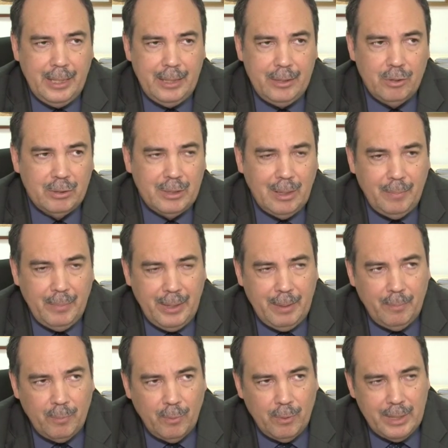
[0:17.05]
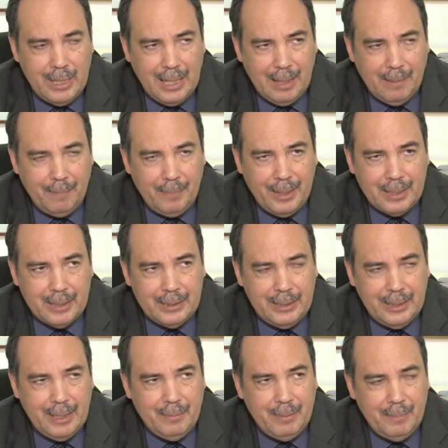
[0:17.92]
yo tal vez voy a la
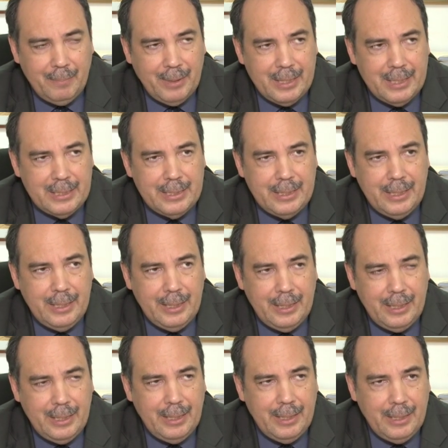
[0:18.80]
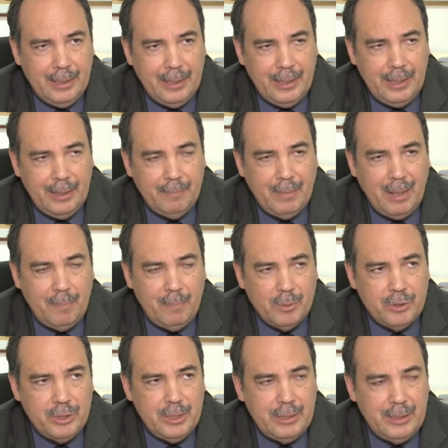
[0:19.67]
parte que me parece más
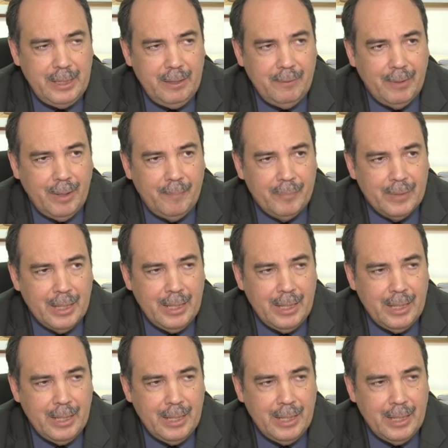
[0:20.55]
positiva.